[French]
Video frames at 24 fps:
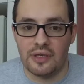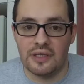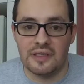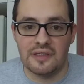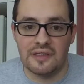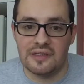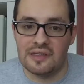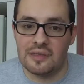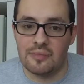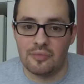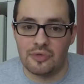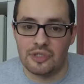et
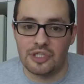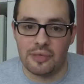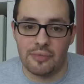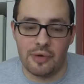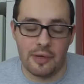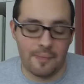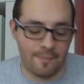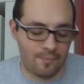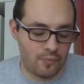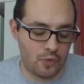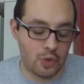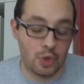c'est
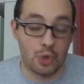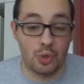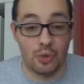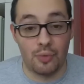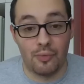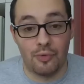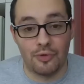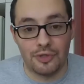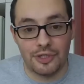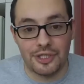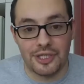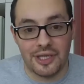mangeable. Je le
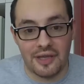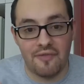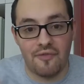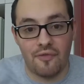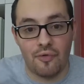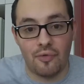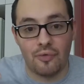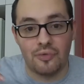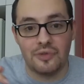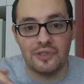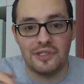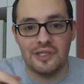mangerai
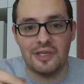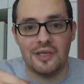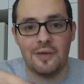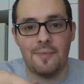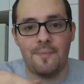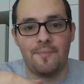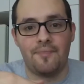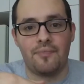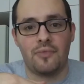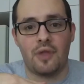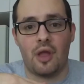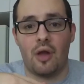
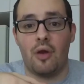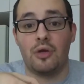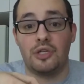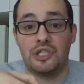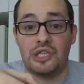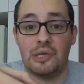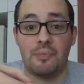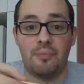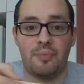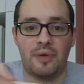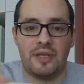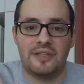volontiers alors
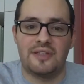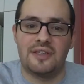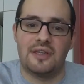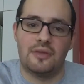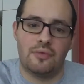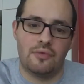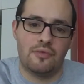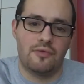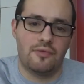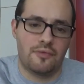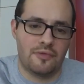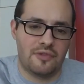que j'aime pas ça.
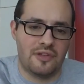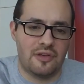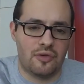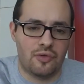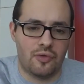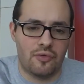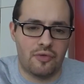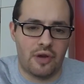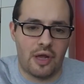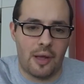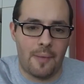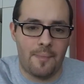Donc, c'est
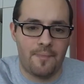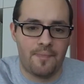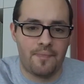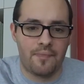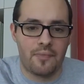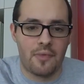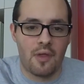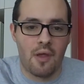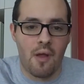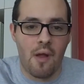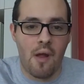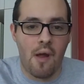que voilà.
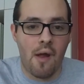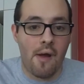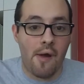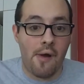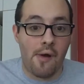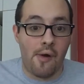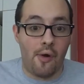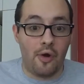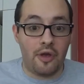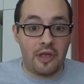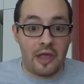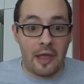
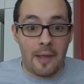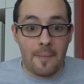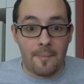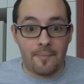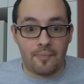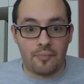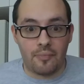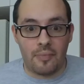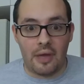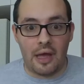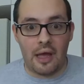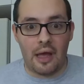Ok,
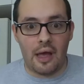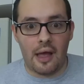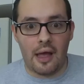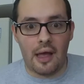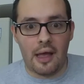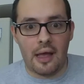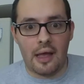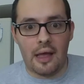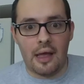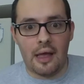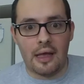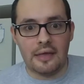
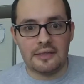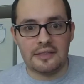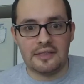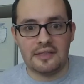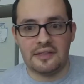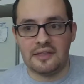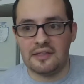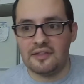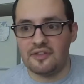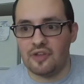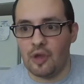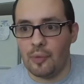bah
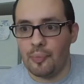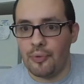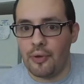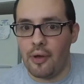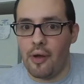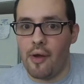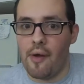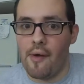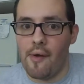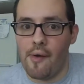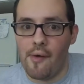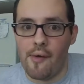c'était top.
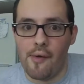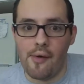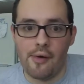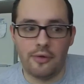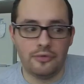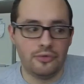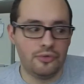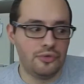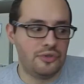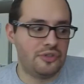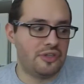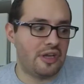Euh,
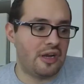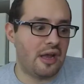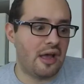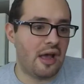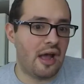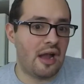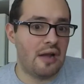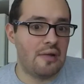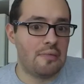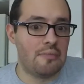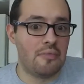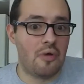
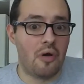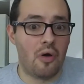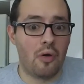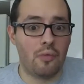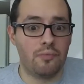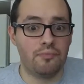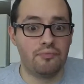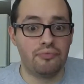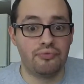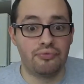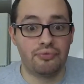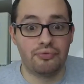Nutella
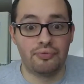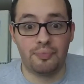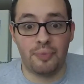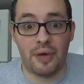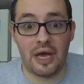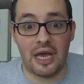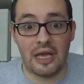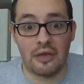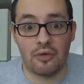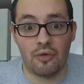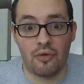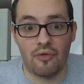allemand,
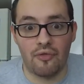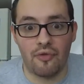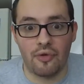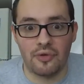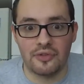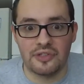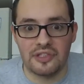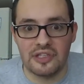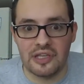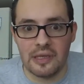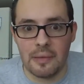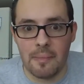pareil que le
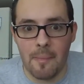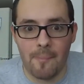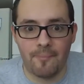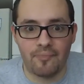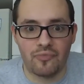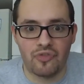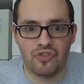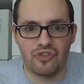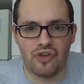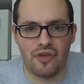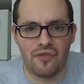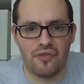français.
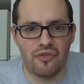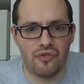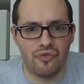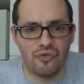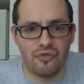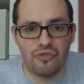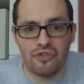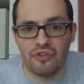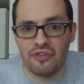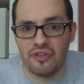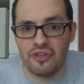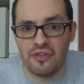J'avais
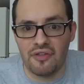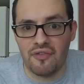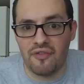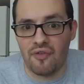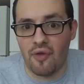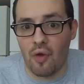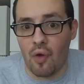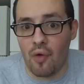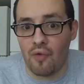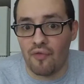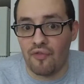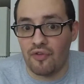lu que c'était
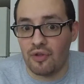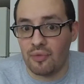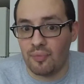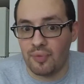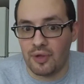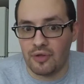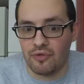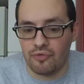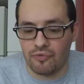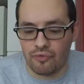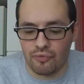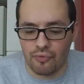différent en fait,
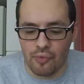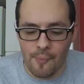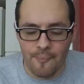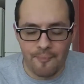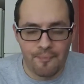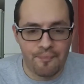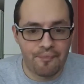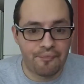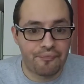pas du tout.